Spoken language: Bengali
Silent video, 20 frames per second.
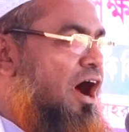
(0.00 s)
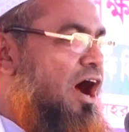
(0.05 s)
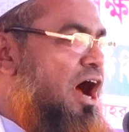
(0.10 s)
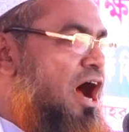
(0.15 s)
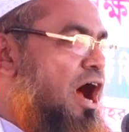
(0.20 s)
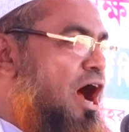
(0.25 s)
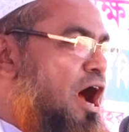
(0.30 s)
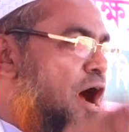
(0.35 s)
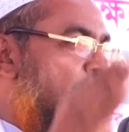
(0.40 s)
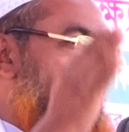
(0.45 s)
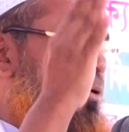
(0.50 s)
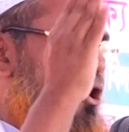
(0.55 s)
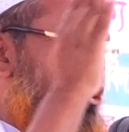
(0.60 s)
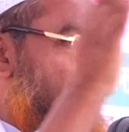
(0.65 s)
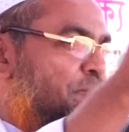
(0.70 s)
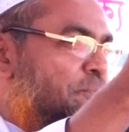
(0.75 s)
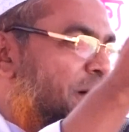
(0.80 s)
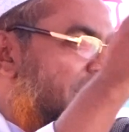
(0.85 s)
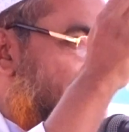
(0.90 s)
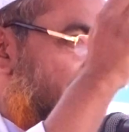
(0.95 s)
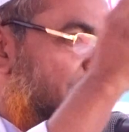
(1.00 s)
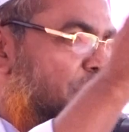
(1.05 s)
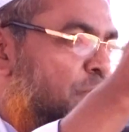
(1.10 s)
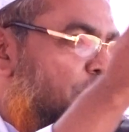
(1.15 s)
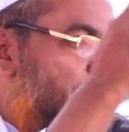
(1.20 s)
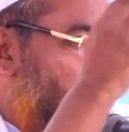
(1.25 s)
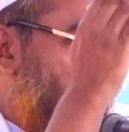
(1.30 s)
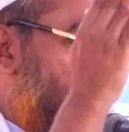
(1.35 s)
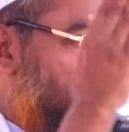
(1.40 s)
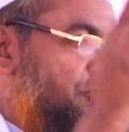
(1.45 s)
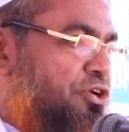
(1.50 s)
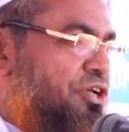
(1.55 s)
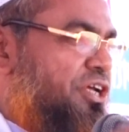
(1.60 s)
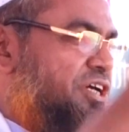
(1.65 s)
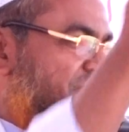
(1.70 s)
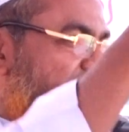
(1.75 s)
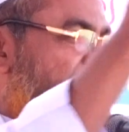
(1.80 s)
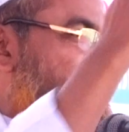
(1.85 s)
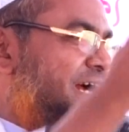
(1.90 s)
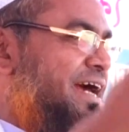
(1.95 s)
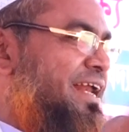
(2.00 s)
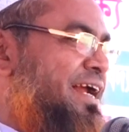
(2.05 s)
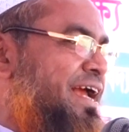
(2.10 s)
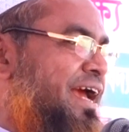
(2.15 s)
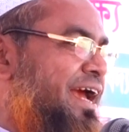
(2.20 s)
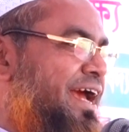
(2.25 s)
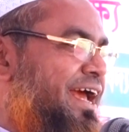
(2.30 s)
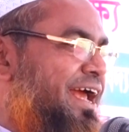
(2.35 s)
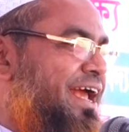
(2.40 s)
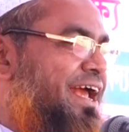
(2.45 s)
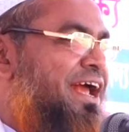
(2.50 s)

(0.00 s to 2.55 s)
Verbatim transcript: আ বর্মার বুদ্ধিস্টদেরকে